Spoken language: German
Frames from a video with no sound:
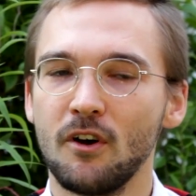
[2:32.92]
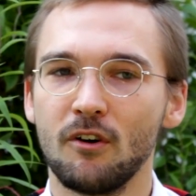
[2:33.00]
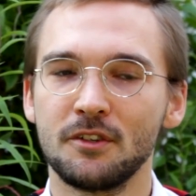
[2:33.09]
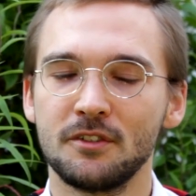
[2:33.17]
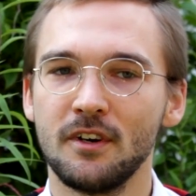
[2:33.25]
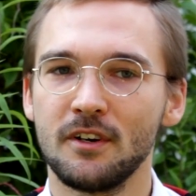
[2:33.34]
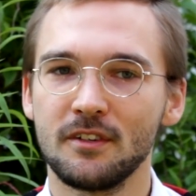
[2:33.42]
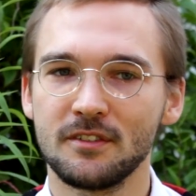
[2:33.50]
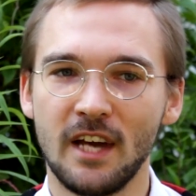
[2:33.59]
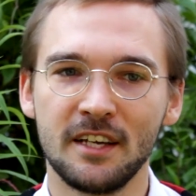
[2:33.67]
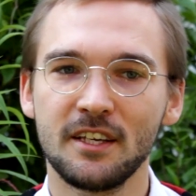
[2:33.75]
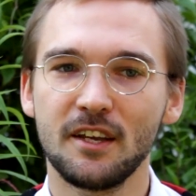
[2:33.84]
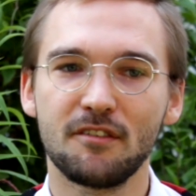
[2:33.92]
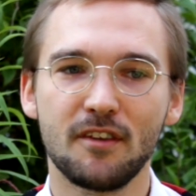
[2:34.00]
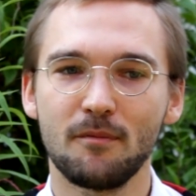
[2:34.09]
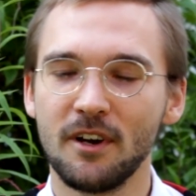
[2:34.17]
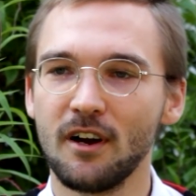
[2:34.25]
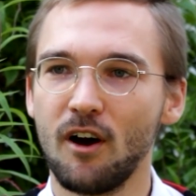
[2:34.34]
und dann geht es
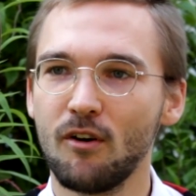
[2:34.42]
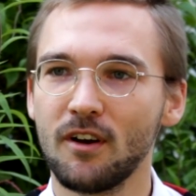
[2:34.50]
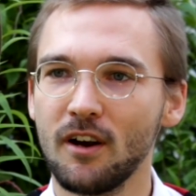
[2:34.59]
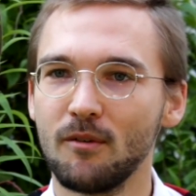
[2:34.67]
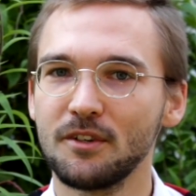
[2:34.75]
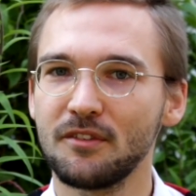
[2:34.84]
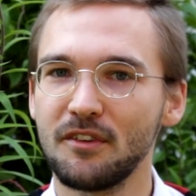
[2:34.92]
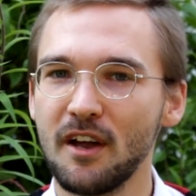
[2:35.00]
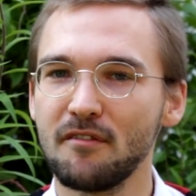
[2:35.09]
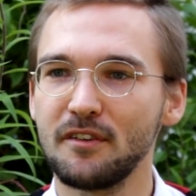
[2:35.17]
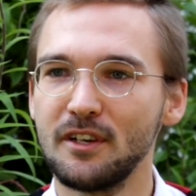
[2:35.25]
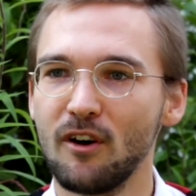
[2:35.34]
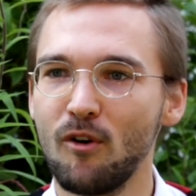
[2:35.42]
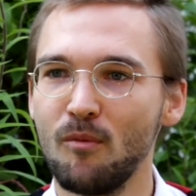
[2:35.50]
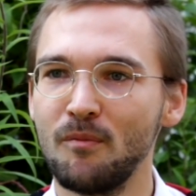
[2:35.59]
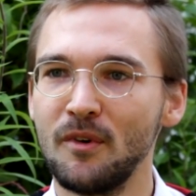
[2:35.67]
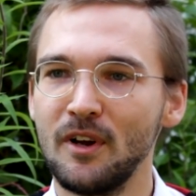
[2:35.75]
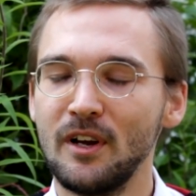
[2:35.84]
aber auch, glaube ich, sehr viel
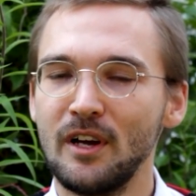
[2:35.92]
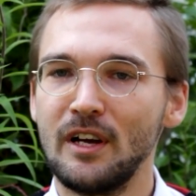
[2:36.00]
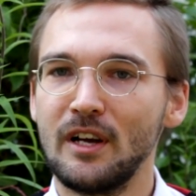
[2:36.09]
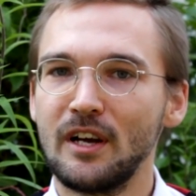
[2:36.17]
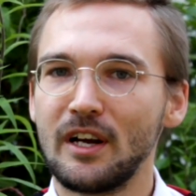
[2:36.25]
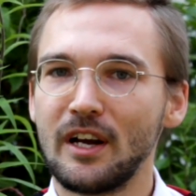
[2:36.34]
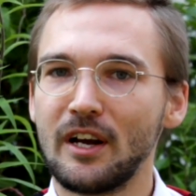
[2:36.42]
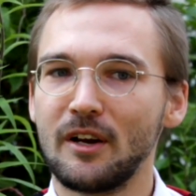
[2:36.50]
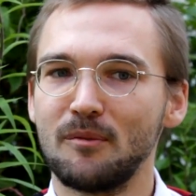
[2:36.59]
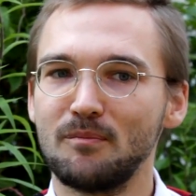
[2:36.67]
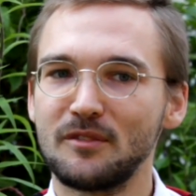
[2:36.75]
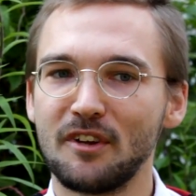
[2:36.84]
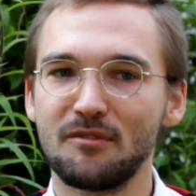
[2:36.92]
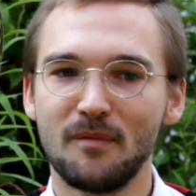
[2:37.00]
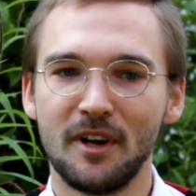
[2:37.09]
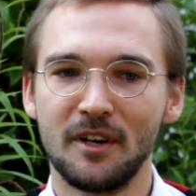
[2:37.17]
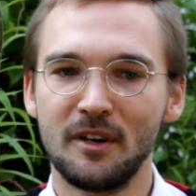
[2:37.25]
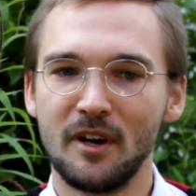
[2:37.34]
darum, dass
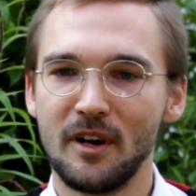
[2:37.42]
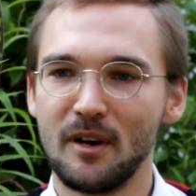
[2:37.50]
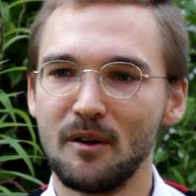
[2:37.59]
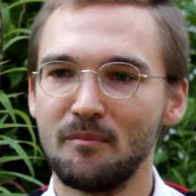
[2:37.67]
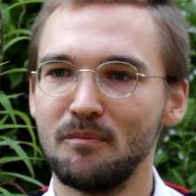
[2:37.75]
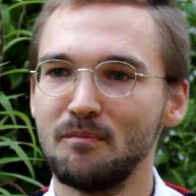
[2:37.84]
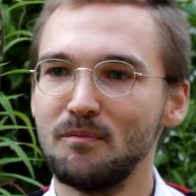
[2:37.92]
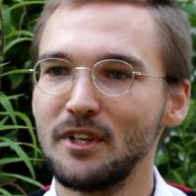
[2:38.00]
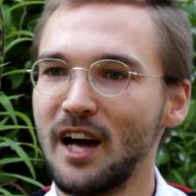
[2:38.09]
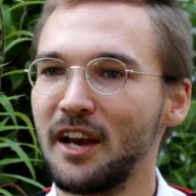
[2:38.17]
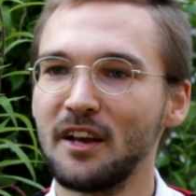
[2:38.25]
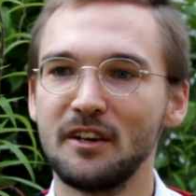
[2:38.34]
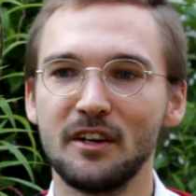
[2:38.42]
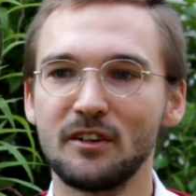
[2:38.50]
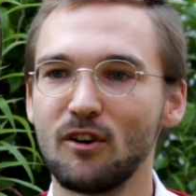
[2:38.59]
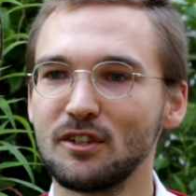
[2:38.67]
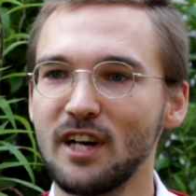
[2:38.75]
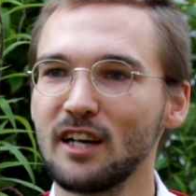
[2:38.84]
man mit anderen
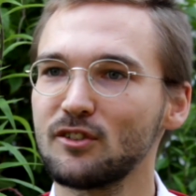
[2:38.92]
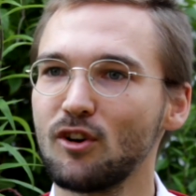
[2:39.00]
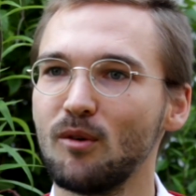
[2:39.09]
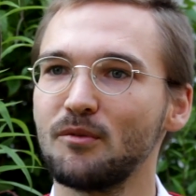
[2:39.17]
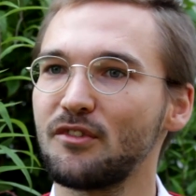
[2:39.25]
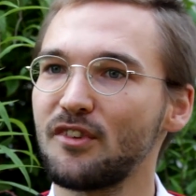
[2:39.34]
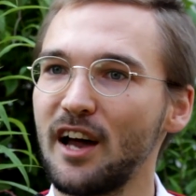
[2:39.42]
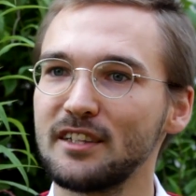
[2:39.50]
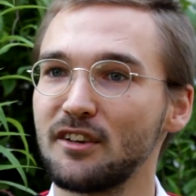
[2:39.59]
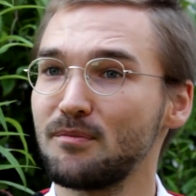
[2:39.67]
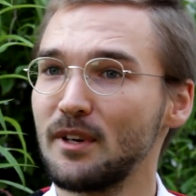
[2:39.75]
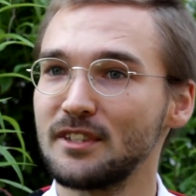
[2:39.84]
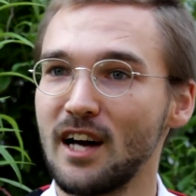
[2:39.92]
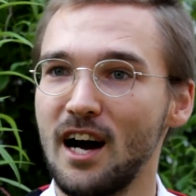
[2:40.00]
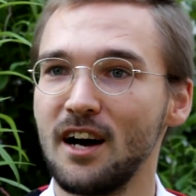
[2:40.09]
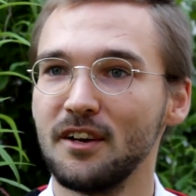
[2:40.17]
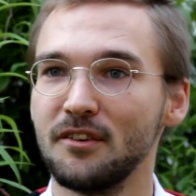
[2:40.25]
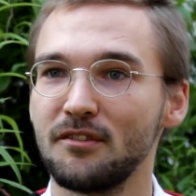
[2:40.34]
in Kontakt kommt, zeigt, dass man
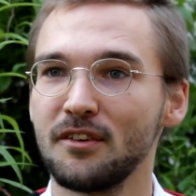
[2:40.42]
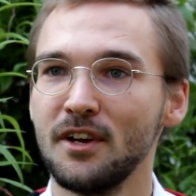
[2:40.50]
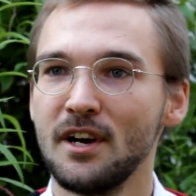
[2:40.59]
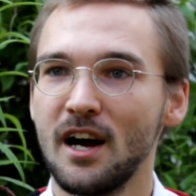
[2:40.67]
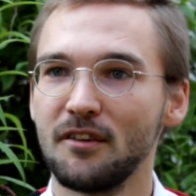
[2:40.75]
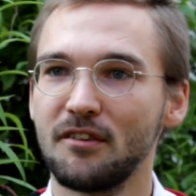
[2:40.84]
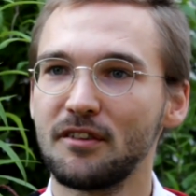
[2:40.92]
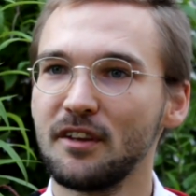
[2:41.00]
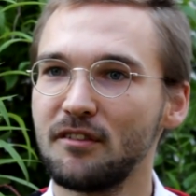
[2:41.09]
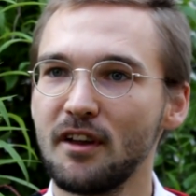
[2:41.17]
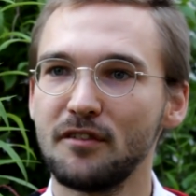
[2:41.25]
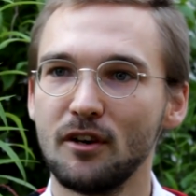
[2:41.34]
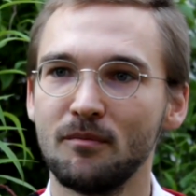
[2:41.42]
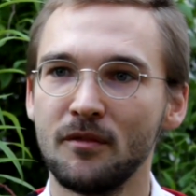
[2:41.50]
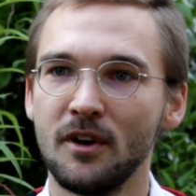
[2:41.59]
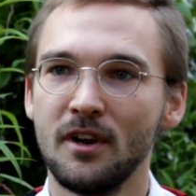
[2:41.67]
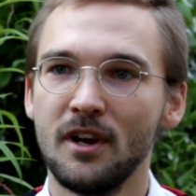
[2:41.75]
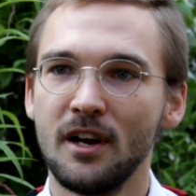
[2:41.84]
da ist. Also es geht sehr viel
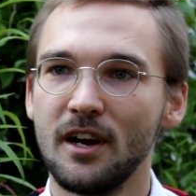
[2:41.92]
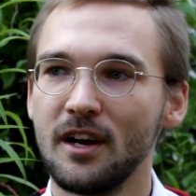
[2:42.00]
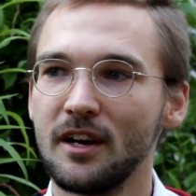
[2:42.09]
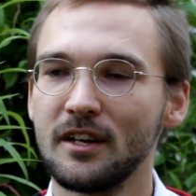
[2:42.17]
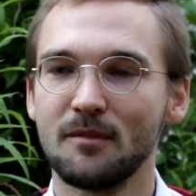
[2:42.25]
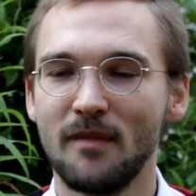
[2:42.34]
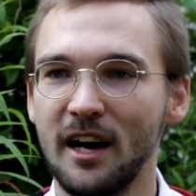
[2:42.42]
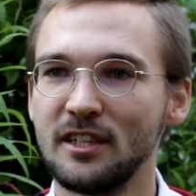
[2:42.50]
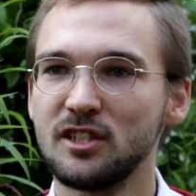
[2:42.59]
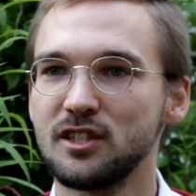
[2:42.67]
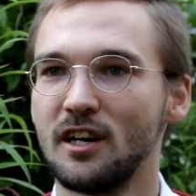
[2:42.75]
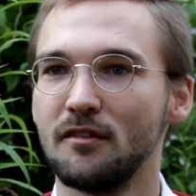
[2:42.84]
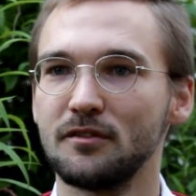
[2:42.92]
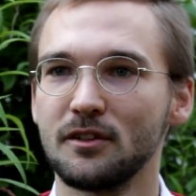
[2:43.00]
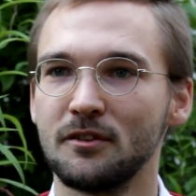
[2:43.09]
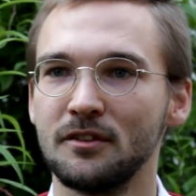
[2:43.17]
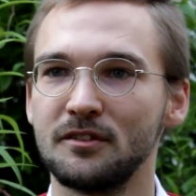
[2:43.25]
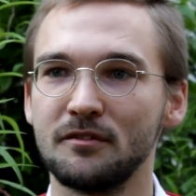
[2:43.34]
um äh, Gemeinschaft
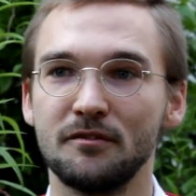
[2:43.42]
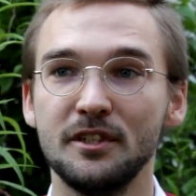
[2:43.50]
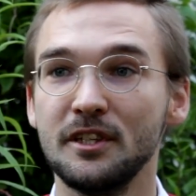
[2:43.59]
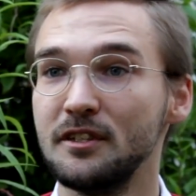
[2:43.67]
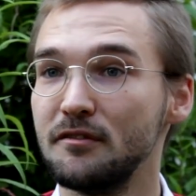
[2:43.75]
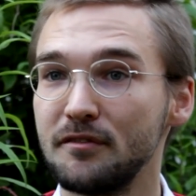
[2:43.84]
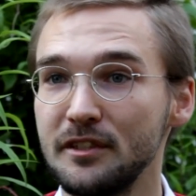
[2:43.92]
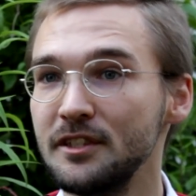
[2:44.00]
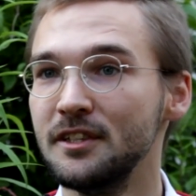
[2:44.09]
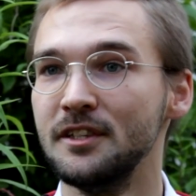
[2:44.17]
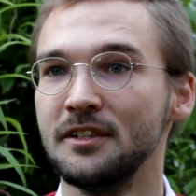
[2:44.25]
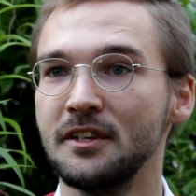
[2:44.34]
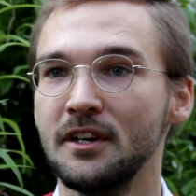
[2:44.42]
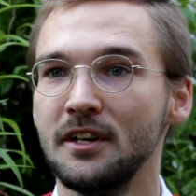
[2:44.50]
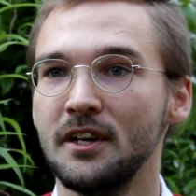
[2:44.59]
und wir, die vielen,